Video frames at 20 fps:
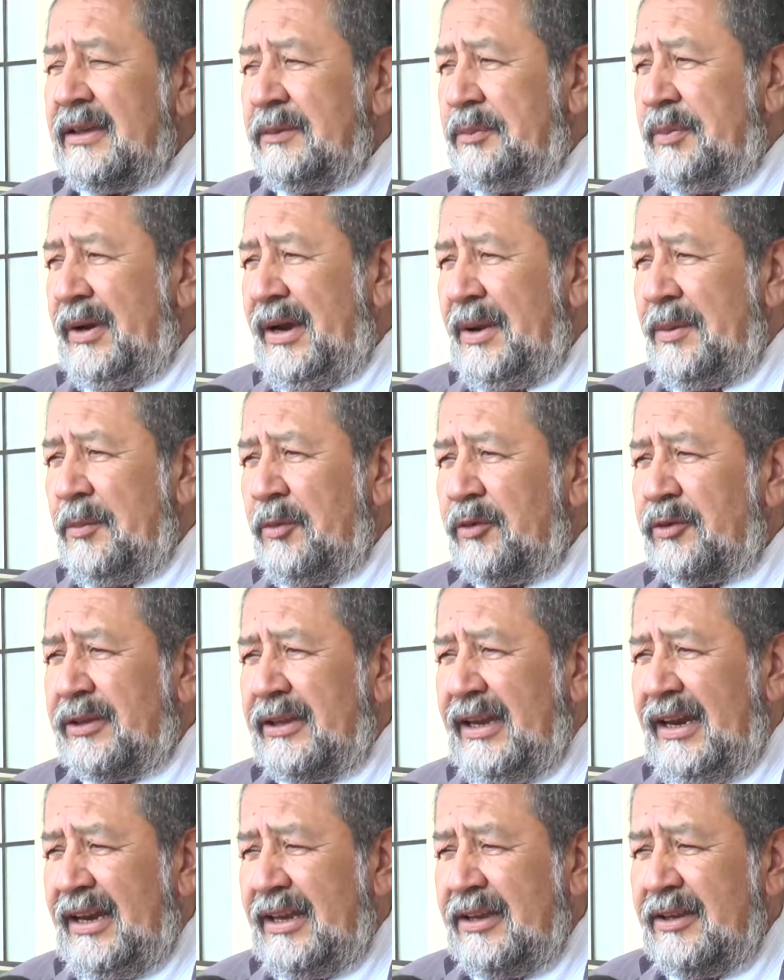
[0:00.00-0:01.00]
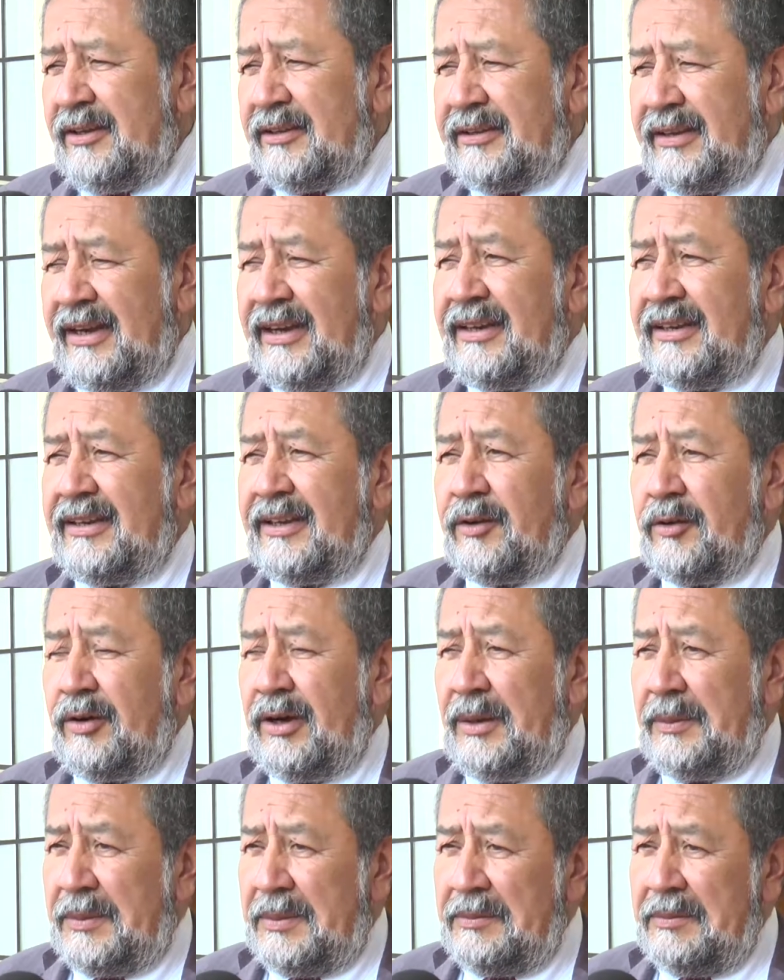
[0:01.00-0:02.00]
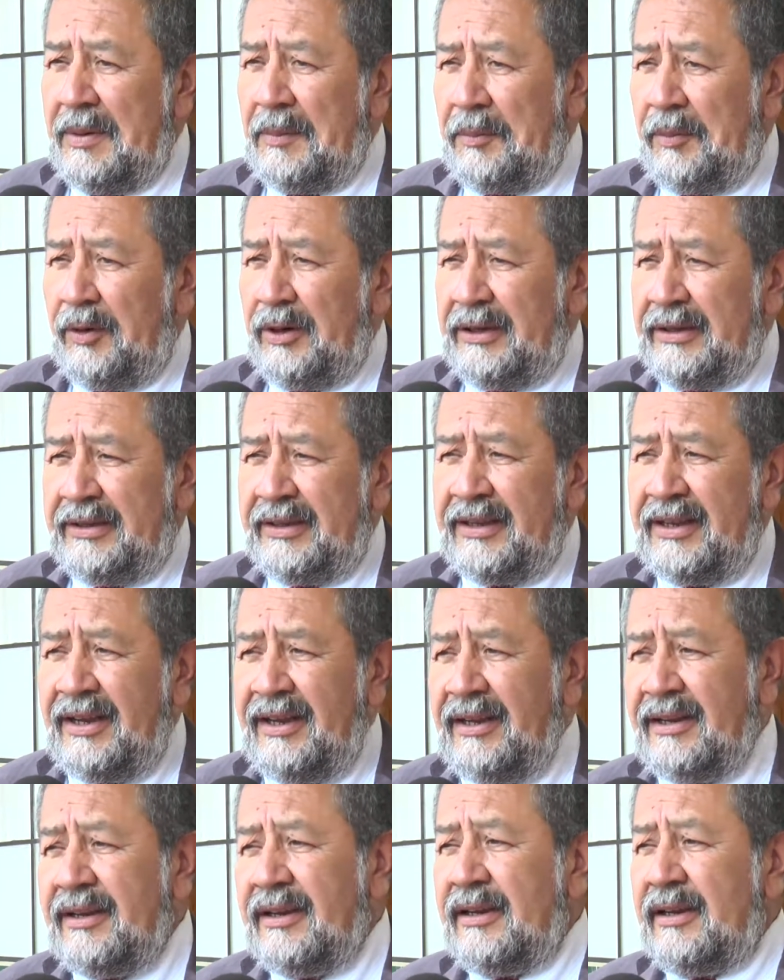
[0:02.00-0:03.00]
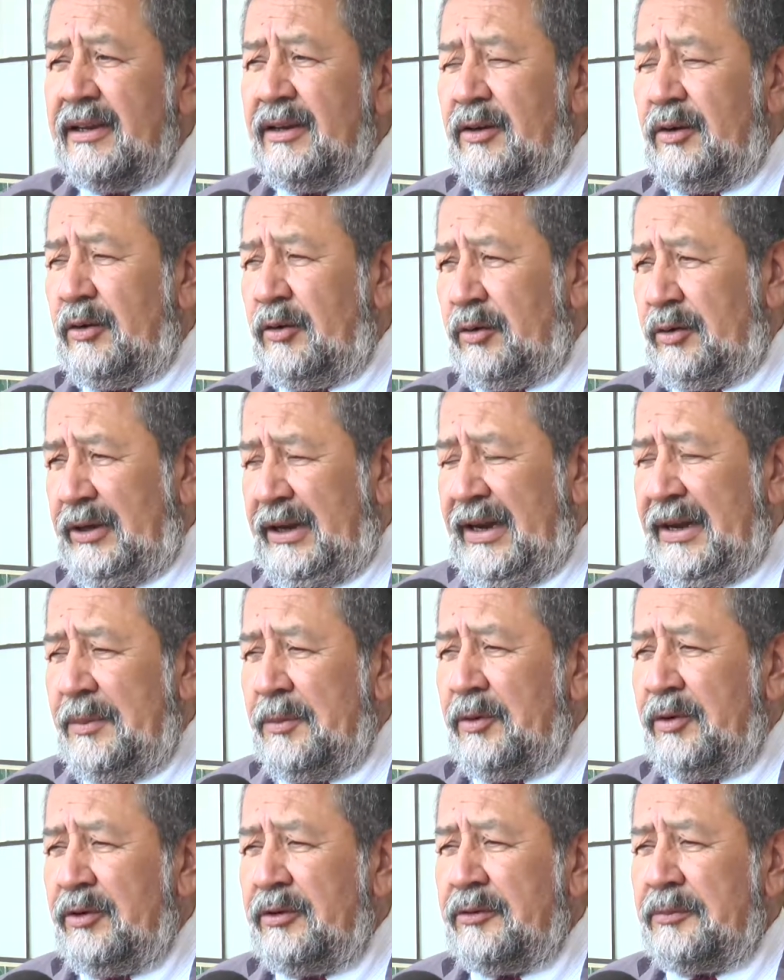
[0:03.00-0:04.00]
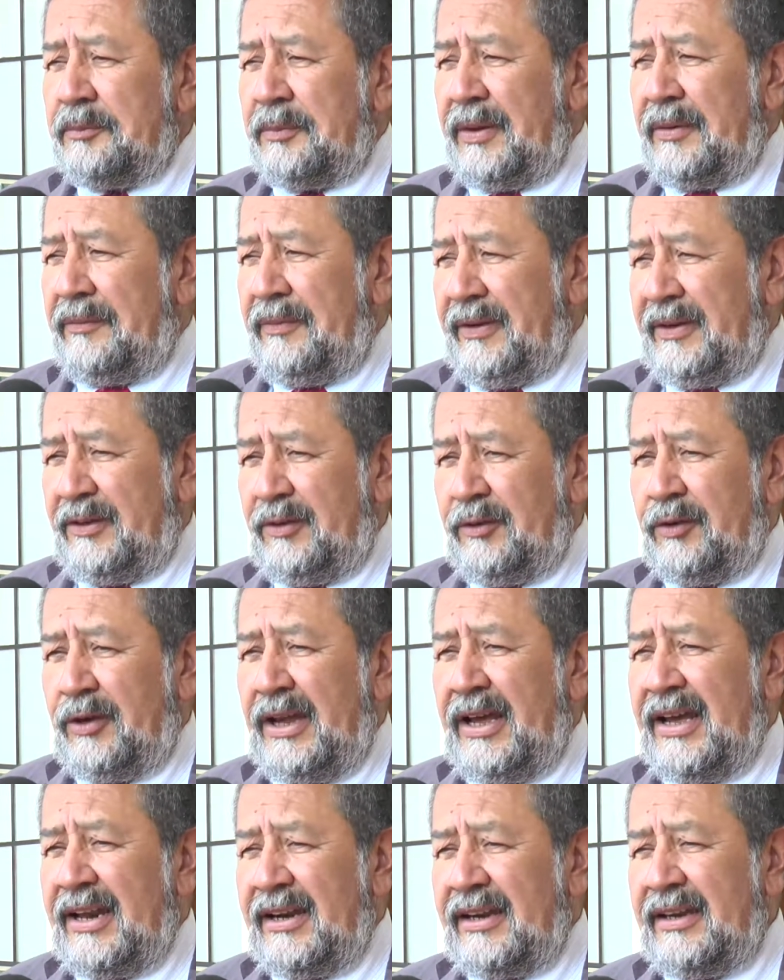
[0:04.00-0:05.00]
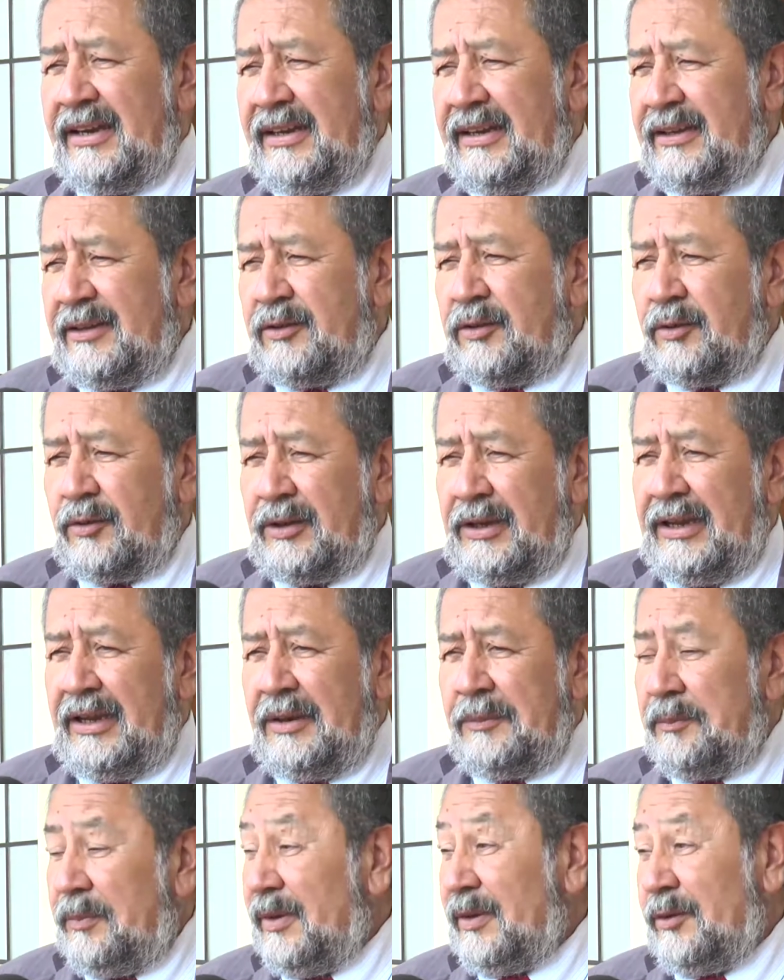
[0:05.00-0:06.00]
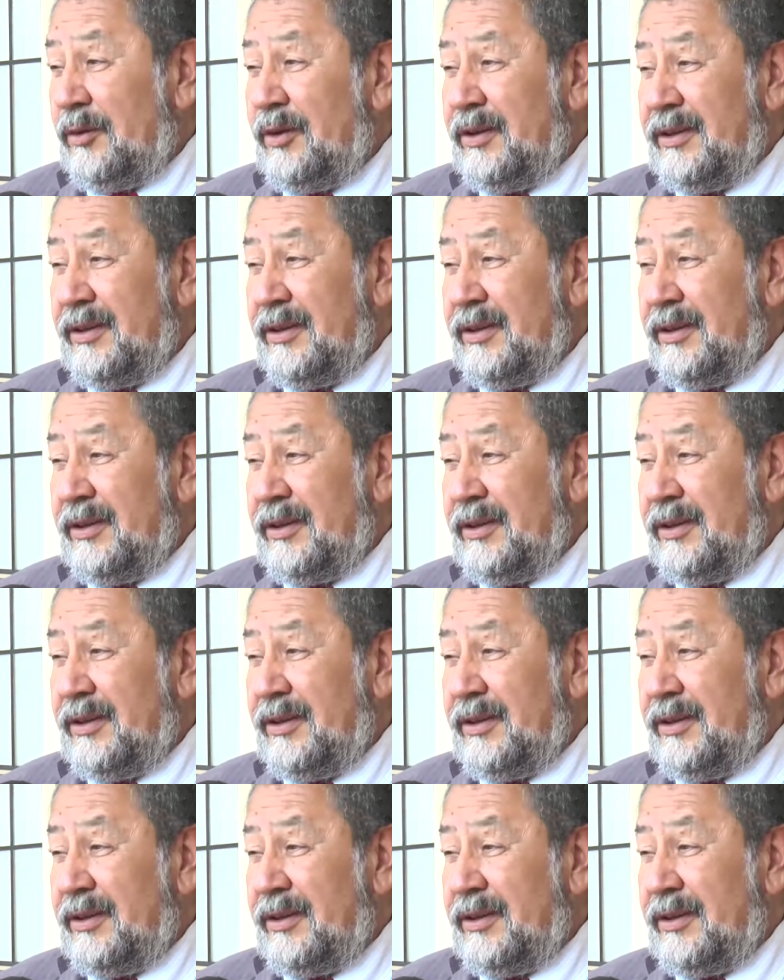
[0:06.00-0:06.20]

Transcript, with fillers: Esperamos que el año entrante con la misma política logremos perfeccionar esto que empezó